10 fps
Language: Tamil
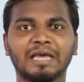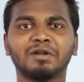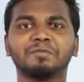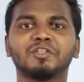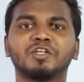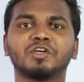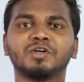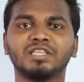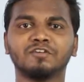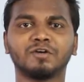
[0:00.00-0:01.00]
கேமரா
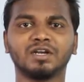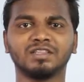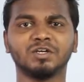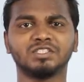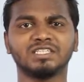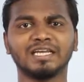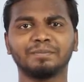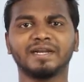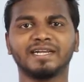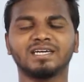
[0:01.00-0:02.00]
பார்த்துருக்கோம் இந்த ஃபோனில் வந்து ஒரு சின்ன
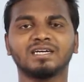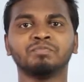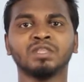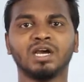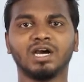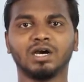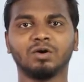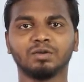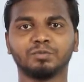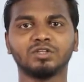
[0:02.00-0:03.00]
அப்ரேட்டாக
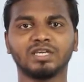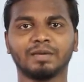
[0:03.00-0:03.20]
ஒரு புது